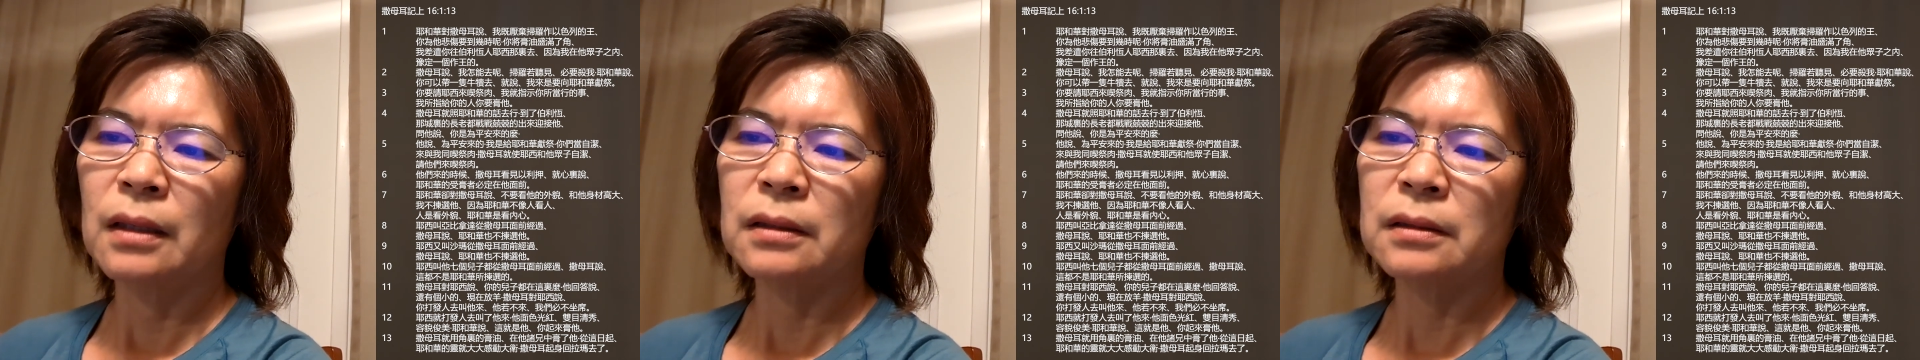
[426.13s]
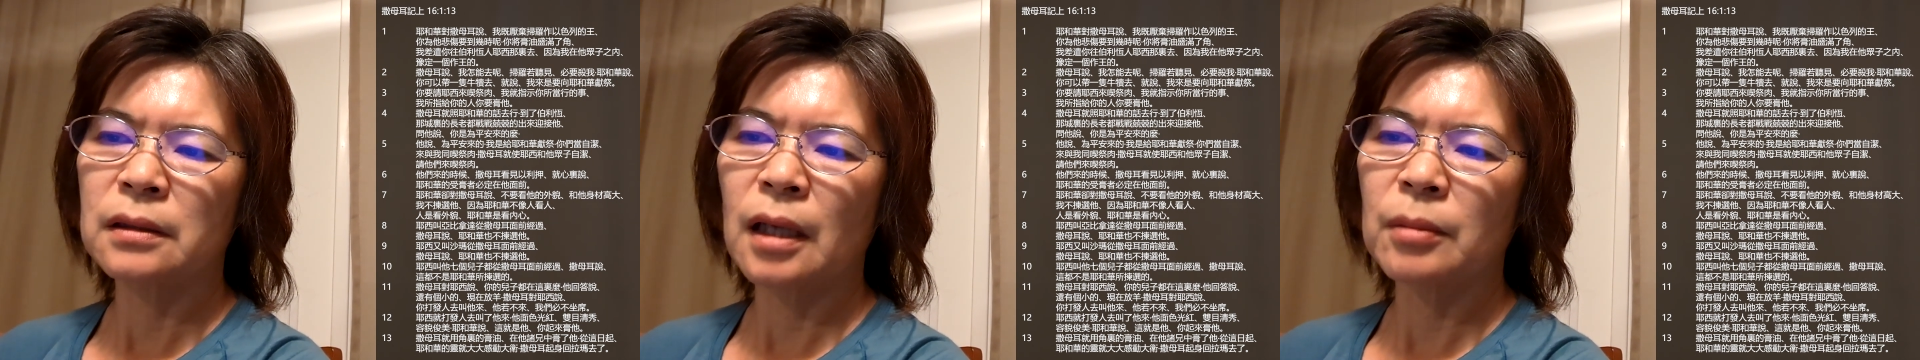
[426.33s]

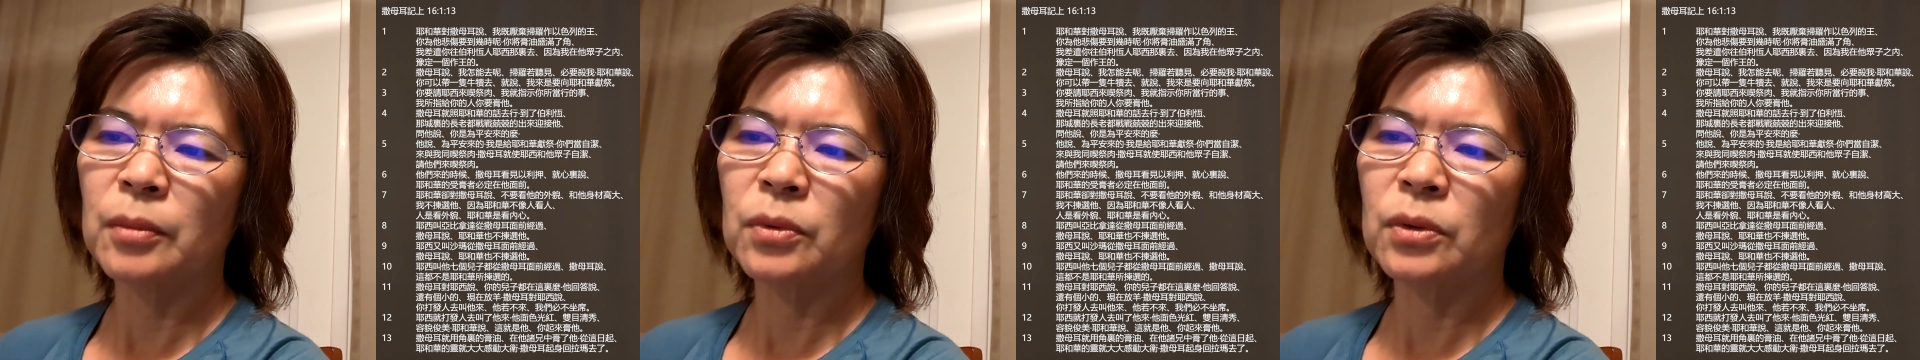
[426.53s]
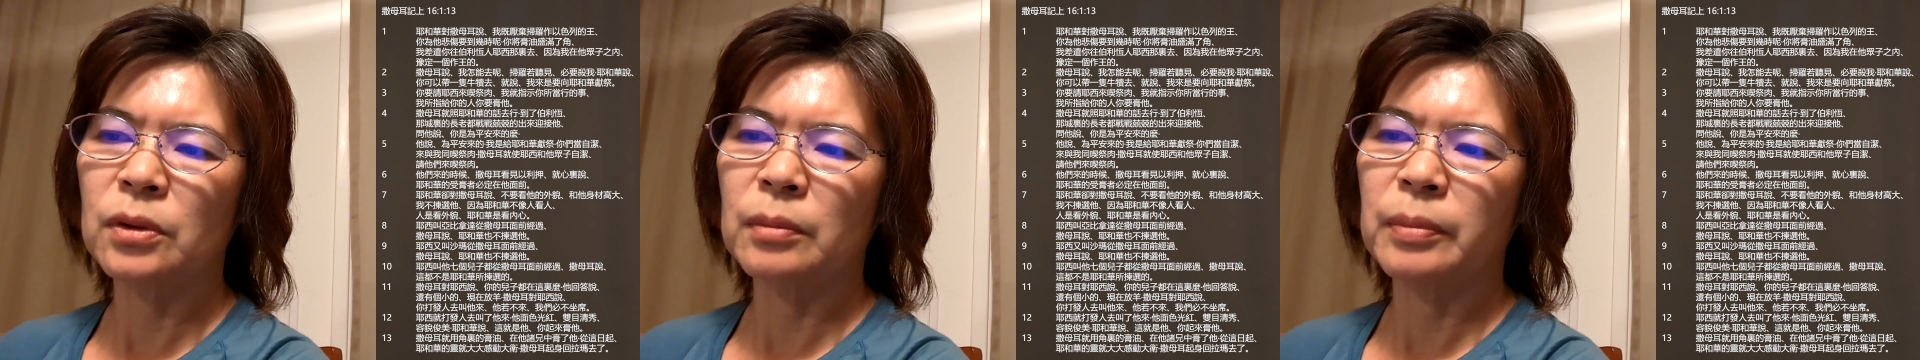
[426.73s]
萨
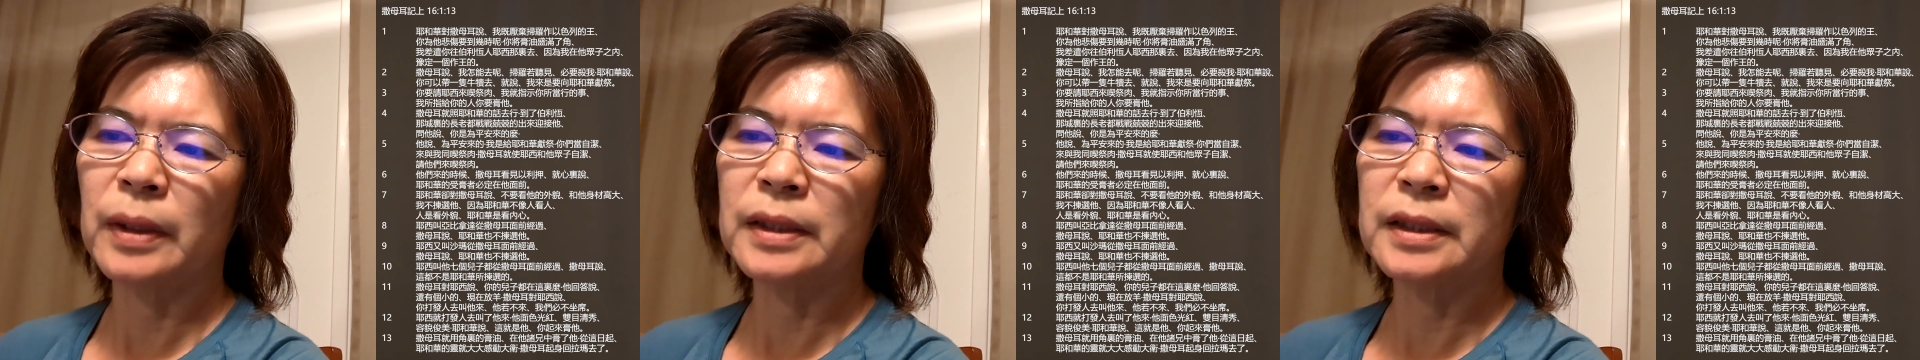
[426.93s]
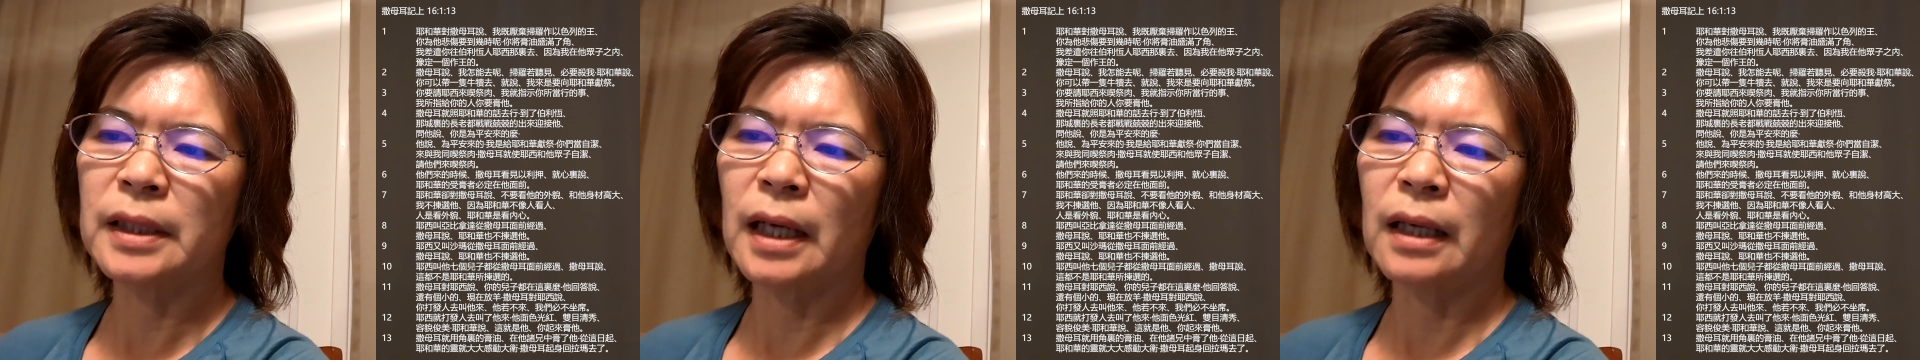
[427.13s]
母尔
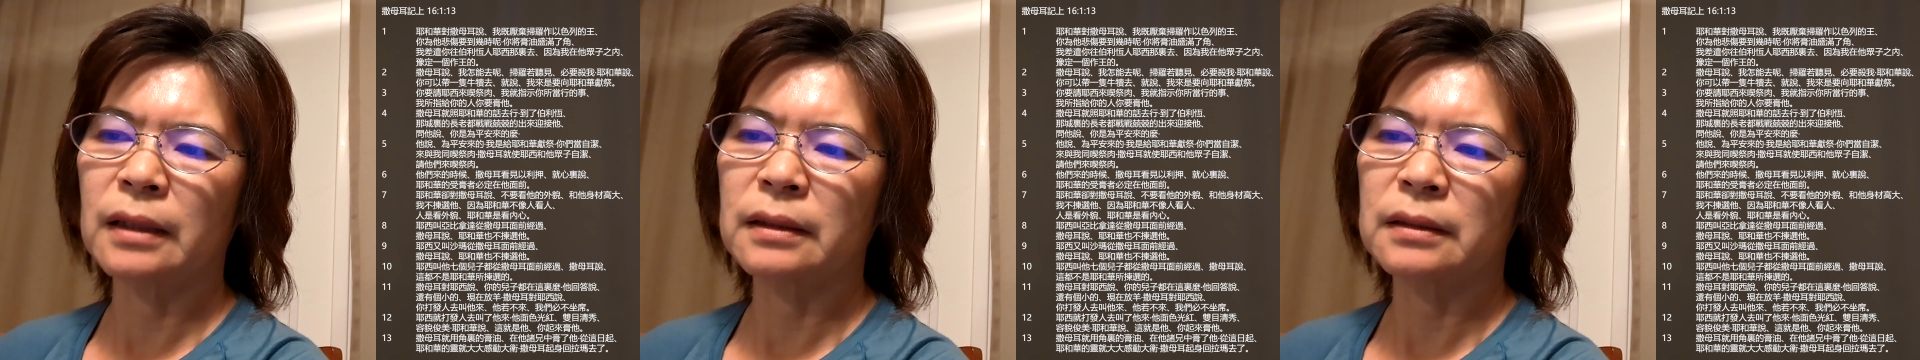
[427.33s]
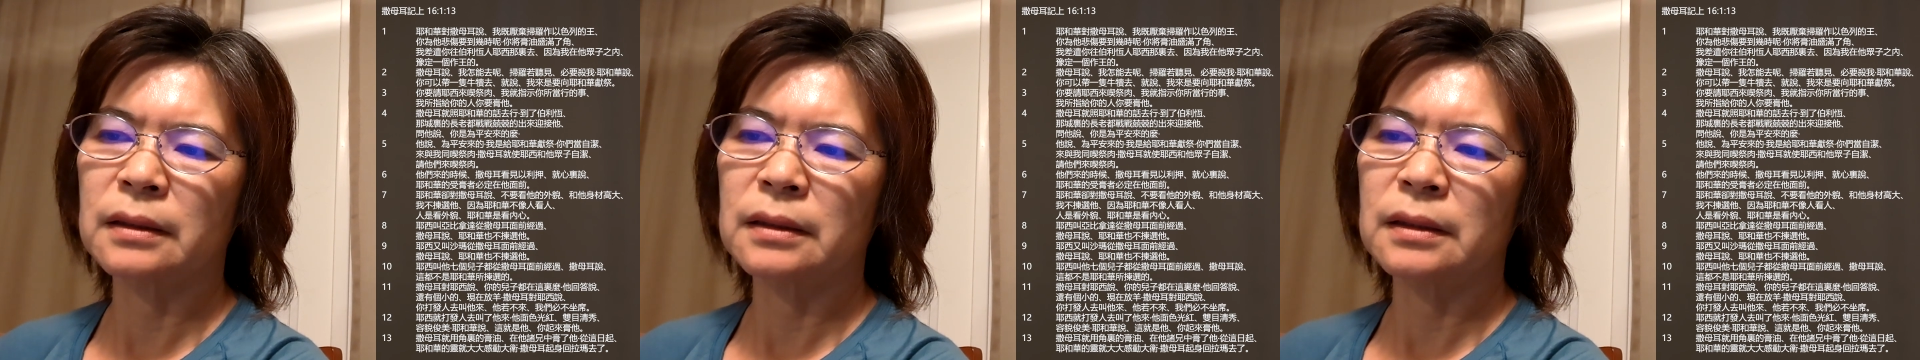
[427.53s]
本想